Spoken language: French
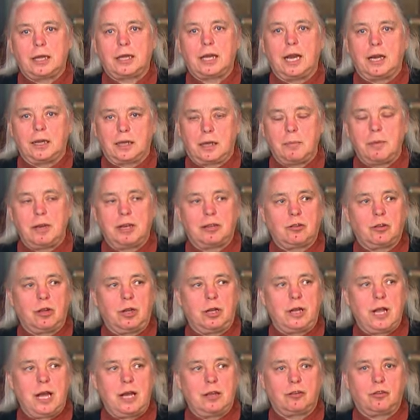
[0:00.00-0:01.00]
quand Québec
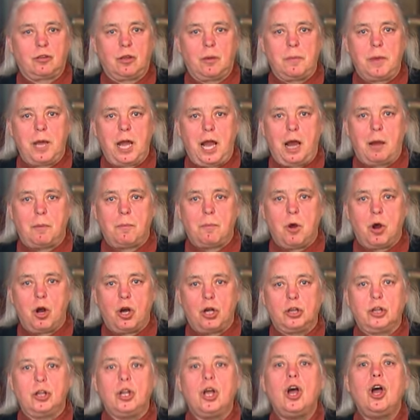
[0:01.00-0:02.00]
solidaire se met en mode
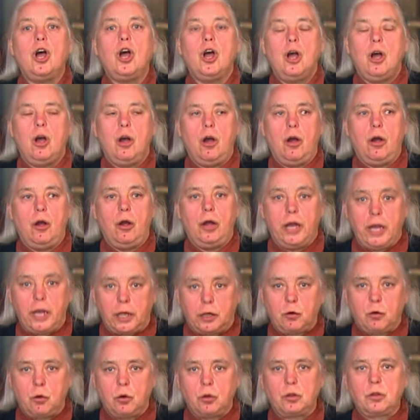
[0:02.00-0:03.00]
euh,
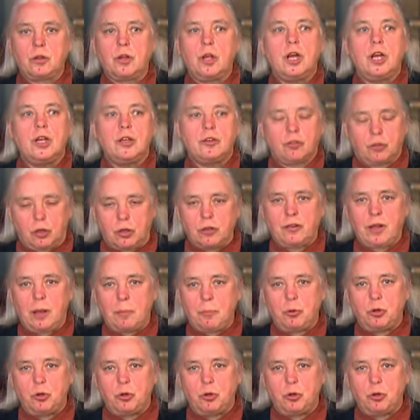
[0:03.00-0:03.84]
écoute ce que ça peut